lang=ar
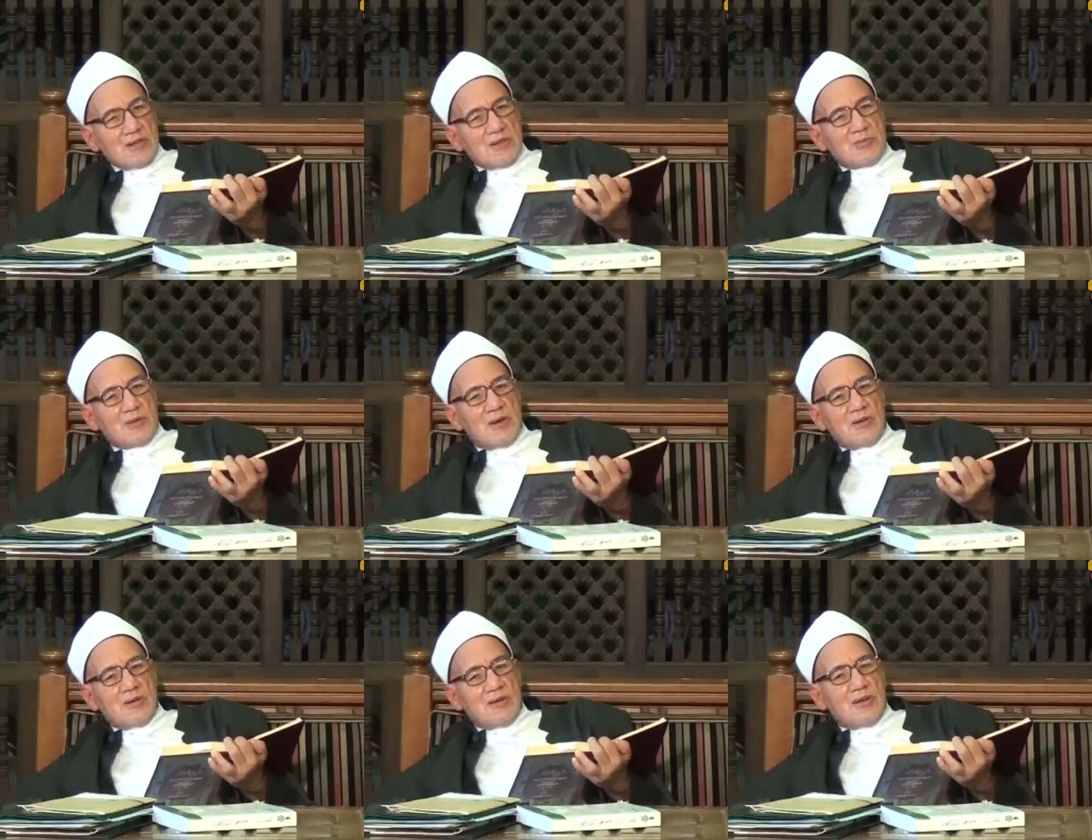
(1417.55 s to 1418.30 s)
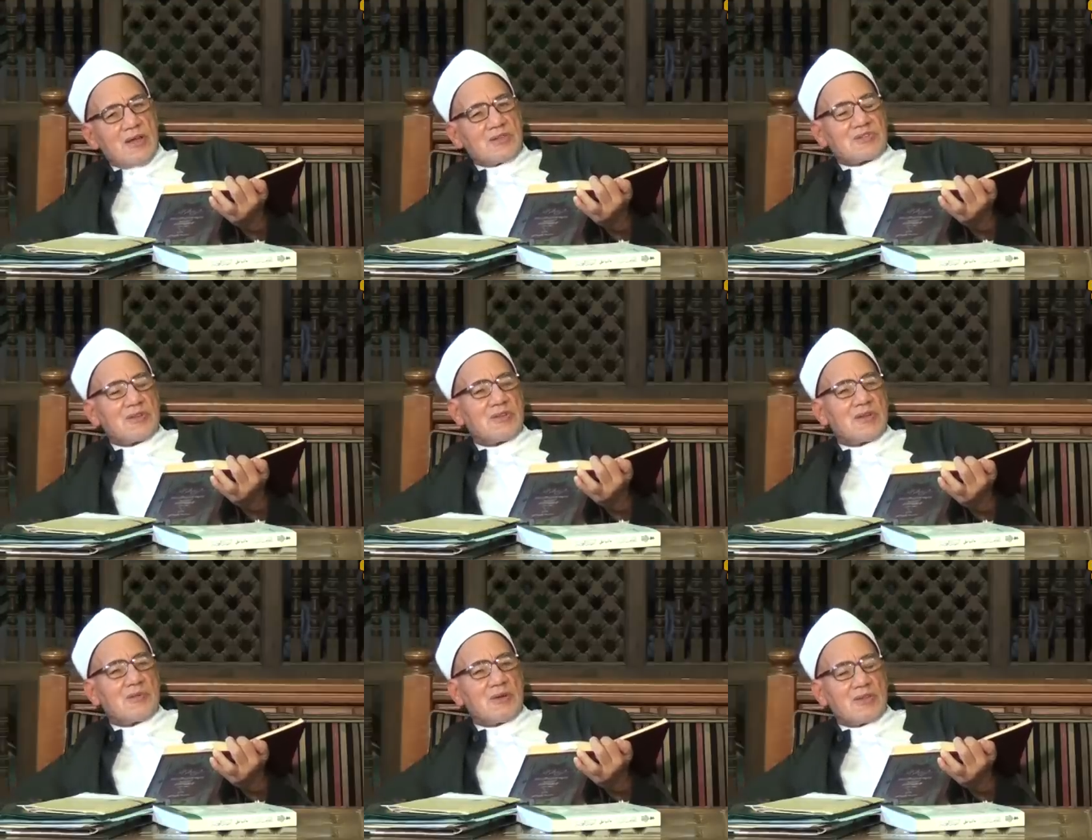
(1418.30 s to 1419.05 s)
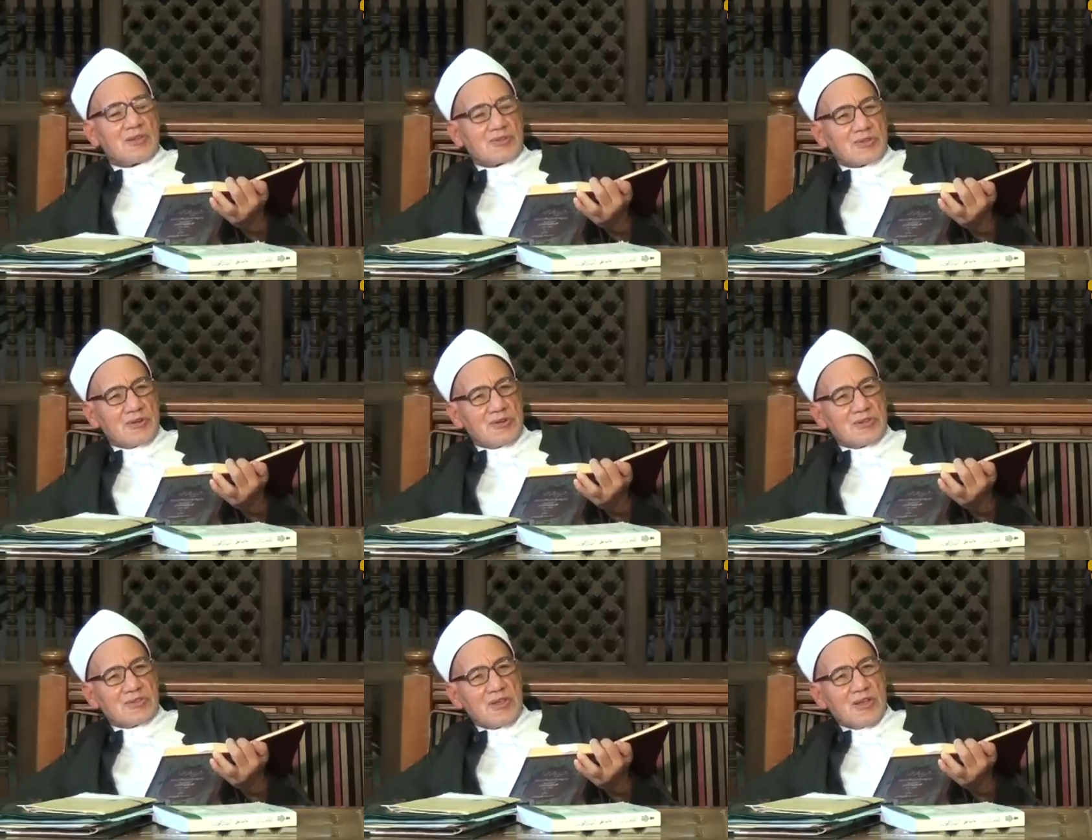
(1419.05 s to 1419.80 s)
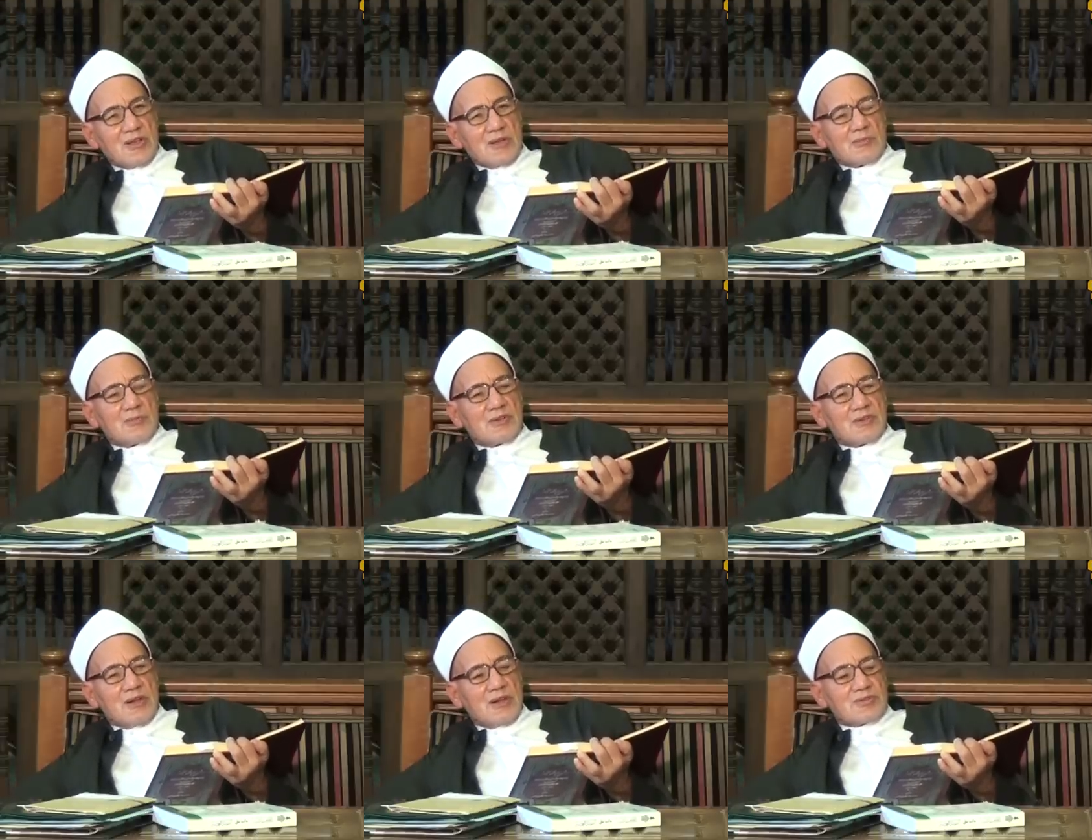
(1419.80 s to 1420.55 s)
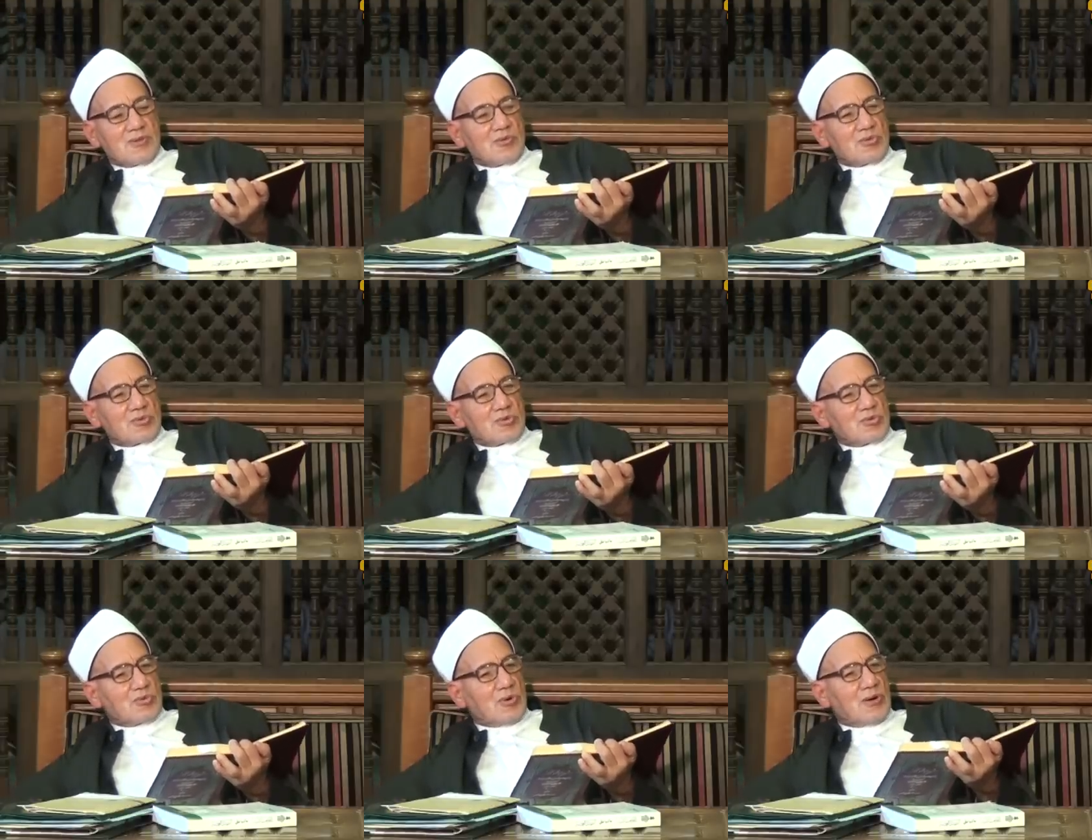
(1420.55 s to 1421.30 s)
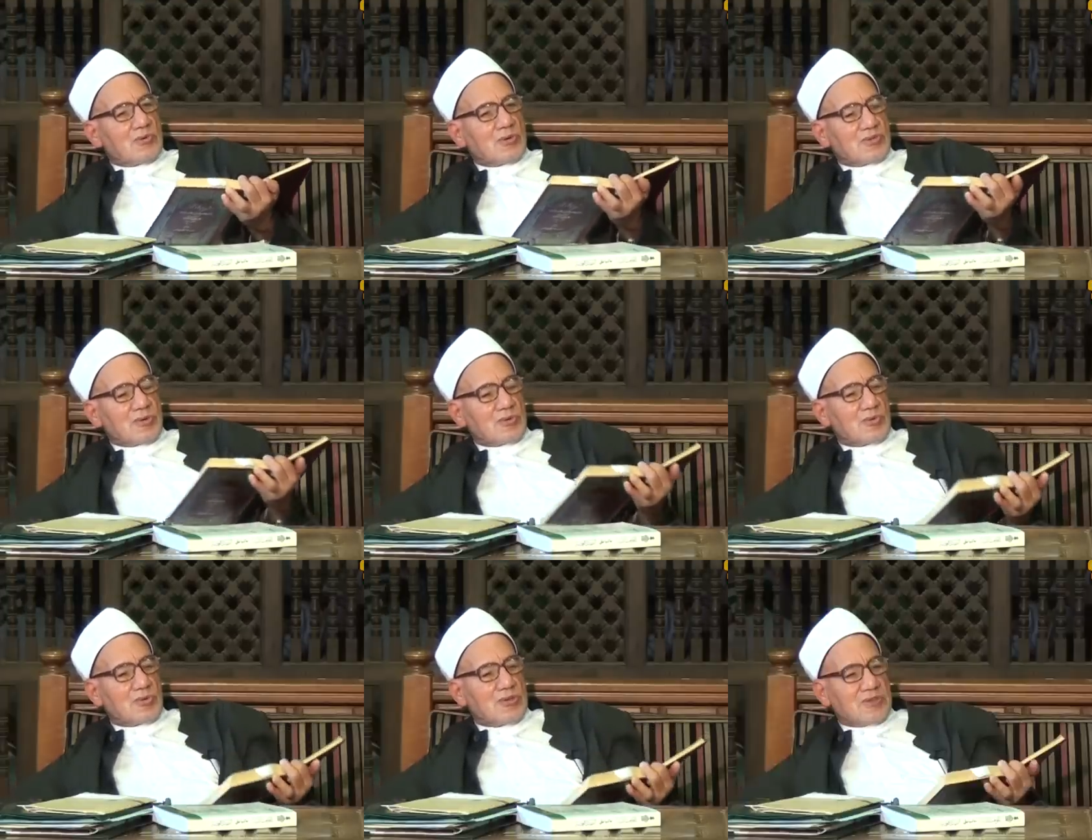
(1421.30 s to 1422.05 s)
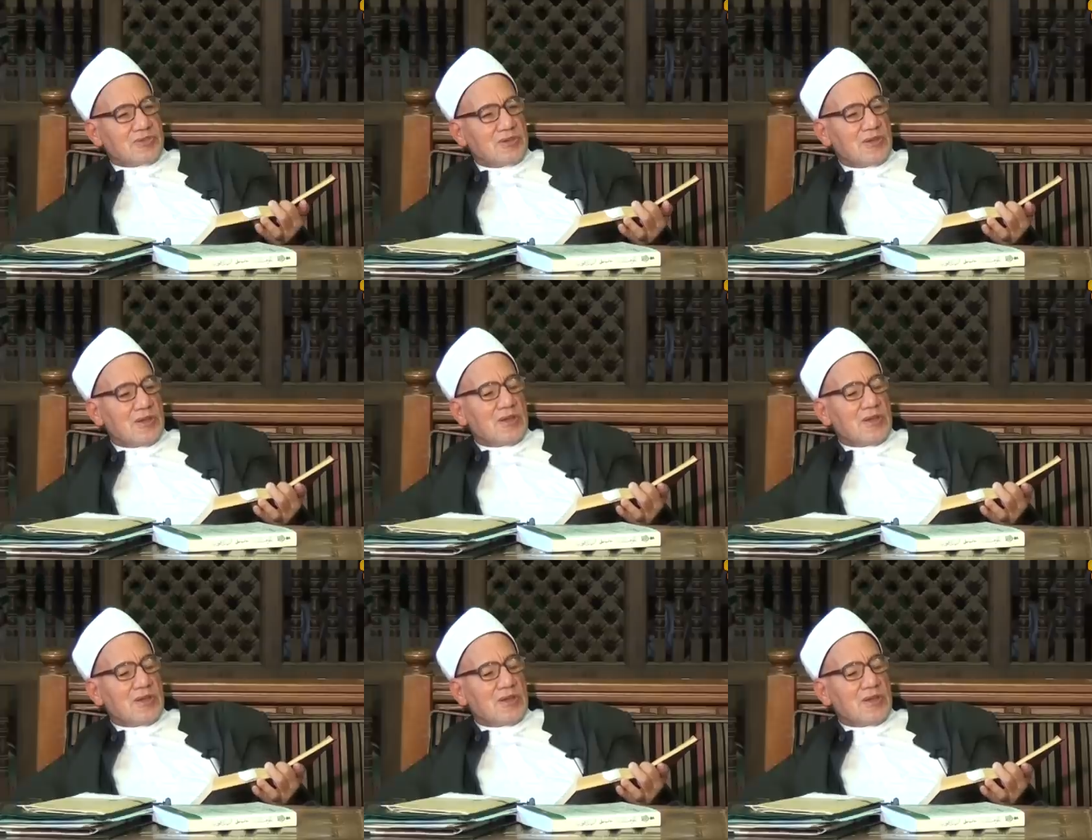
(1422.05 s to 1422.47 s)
يبقى لازلنا مع نظرية بداهة الوجود وضروريته